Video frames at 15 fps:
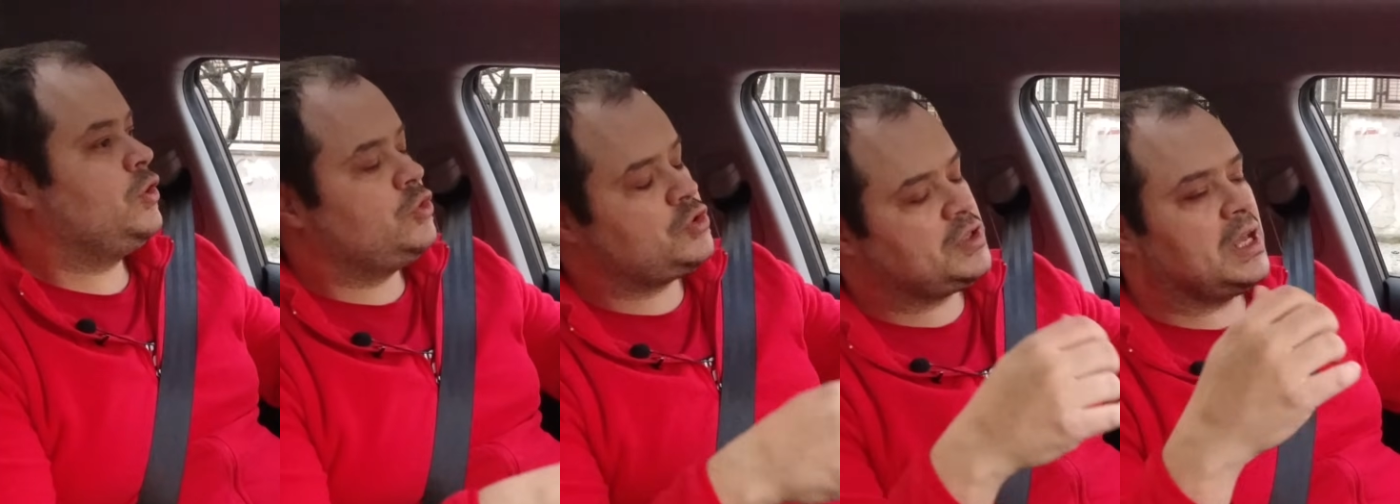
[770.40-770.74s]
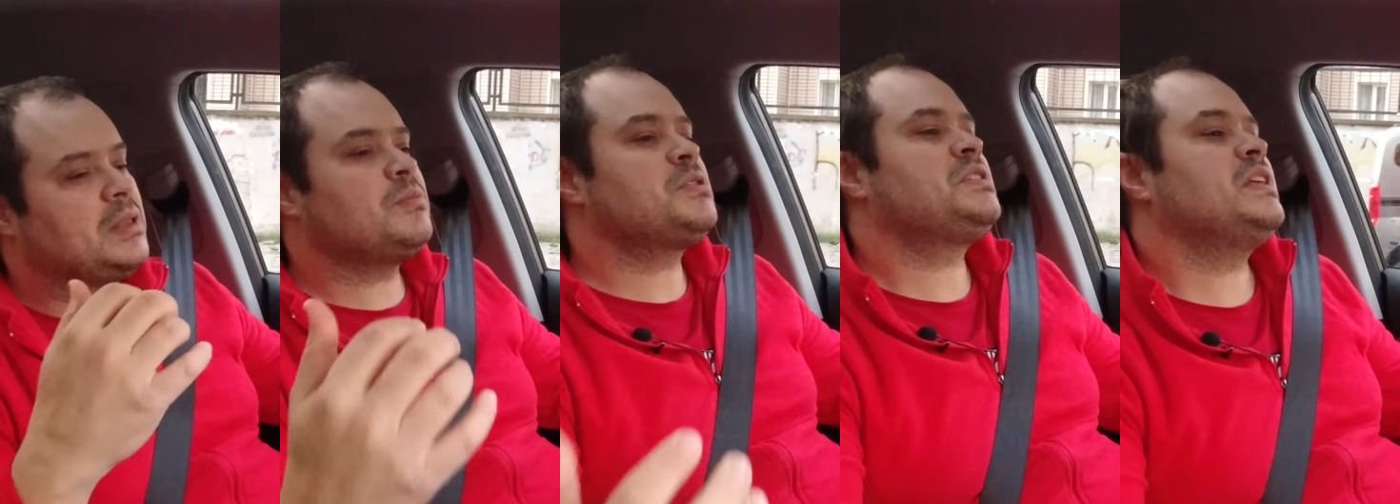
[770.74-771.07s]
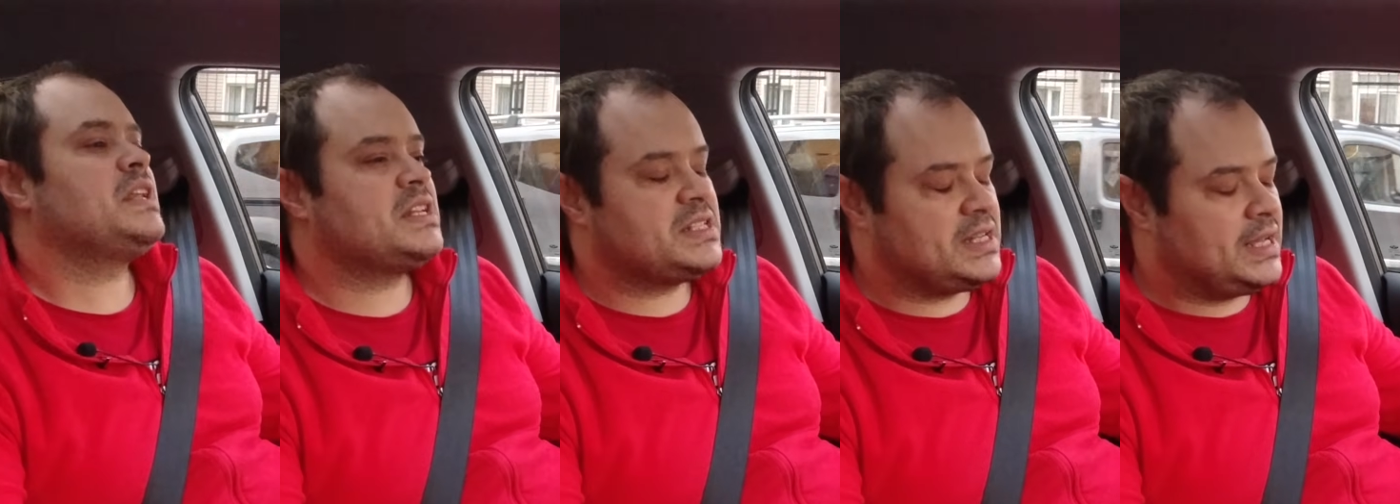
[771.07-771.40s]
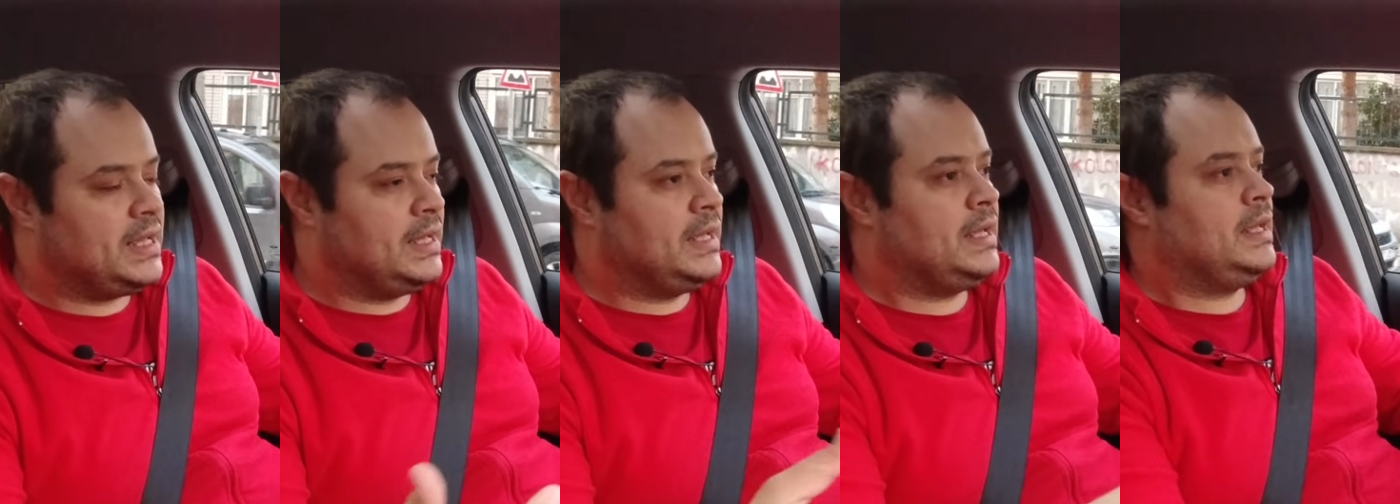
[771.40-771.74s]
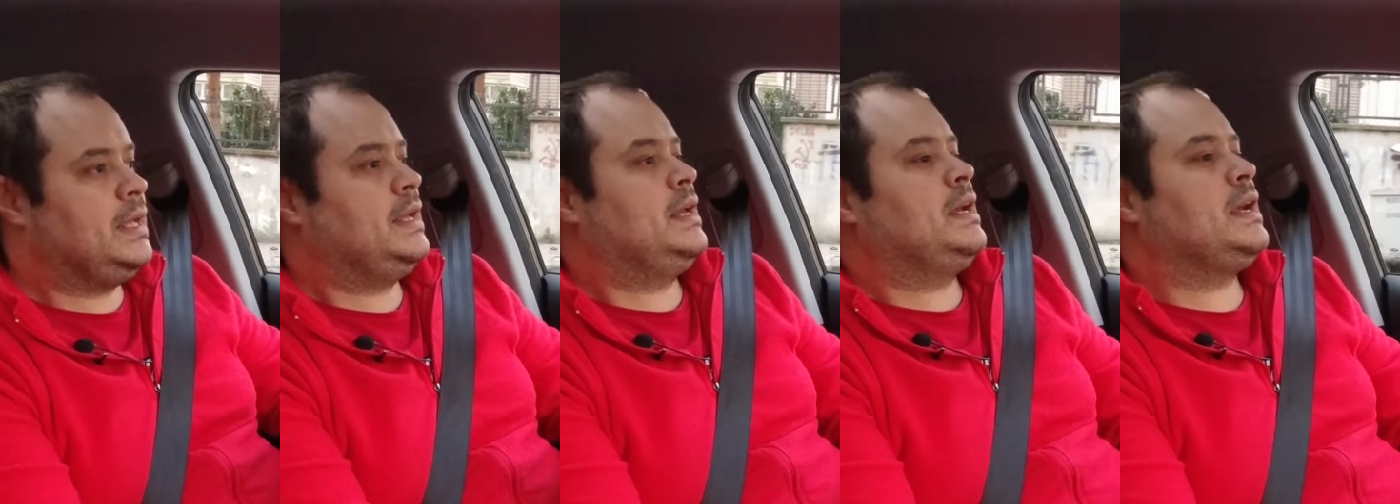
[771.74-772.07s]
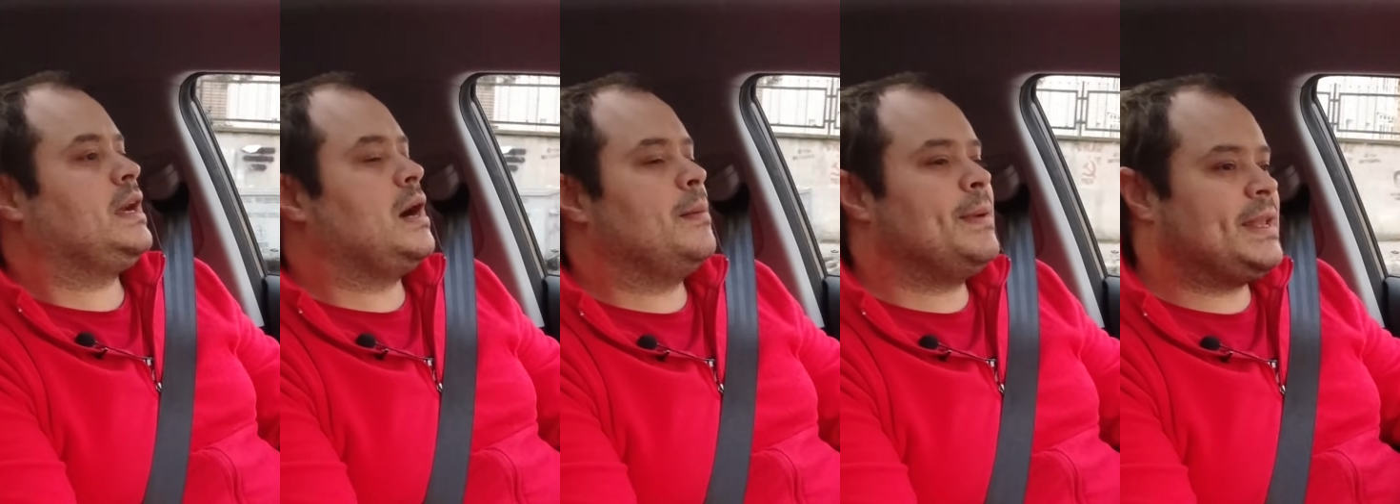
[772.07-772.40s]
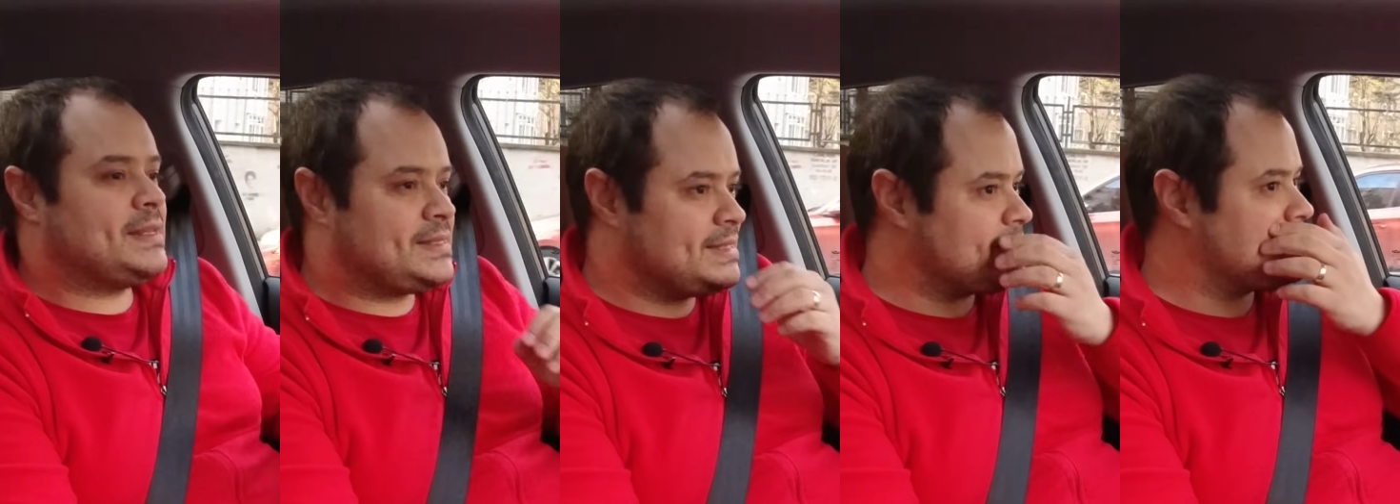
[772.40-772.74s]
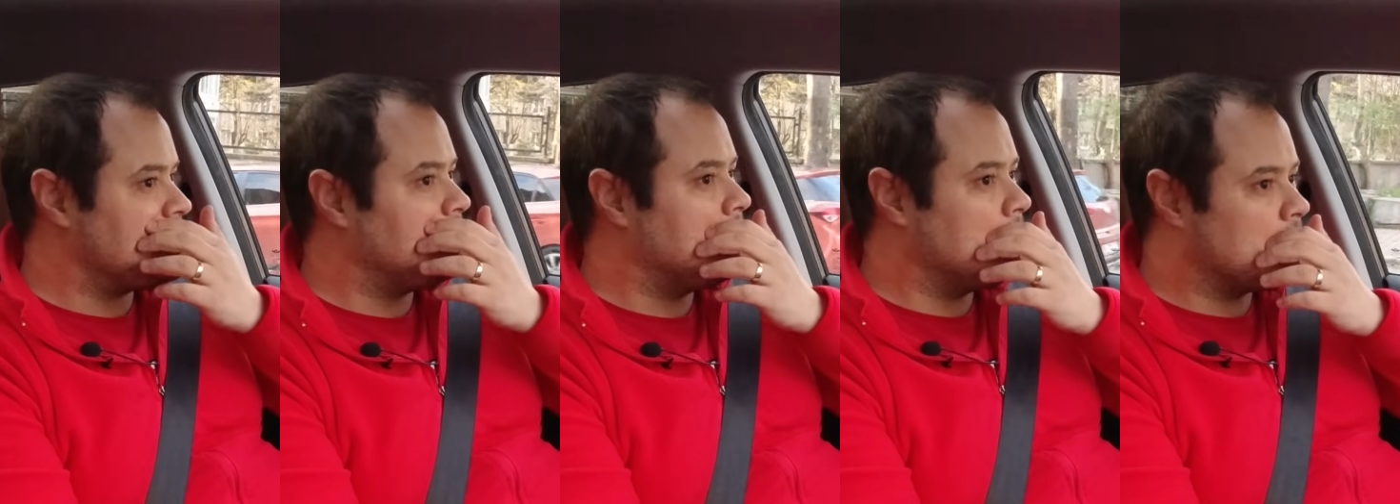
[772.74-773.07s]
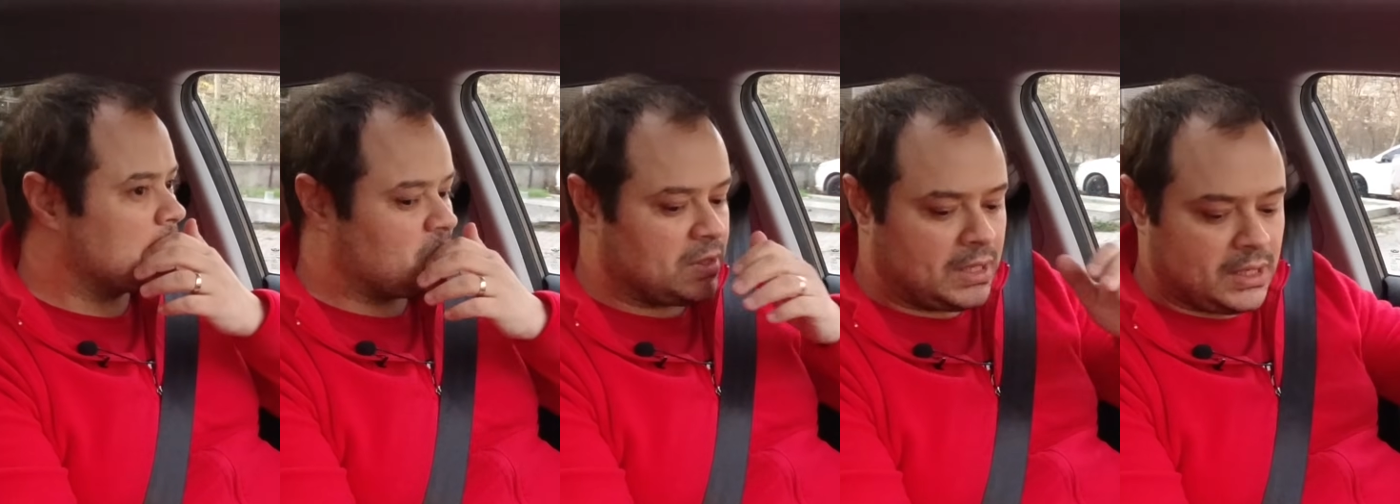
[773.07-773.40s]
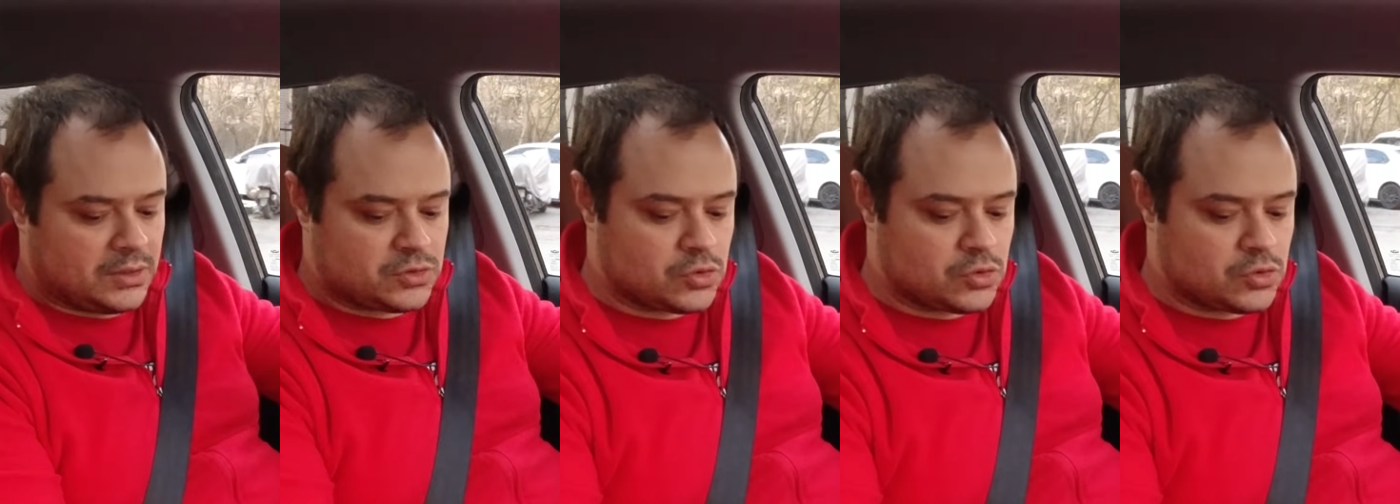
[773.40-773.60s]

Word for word: 360 derece kamera sistemi burada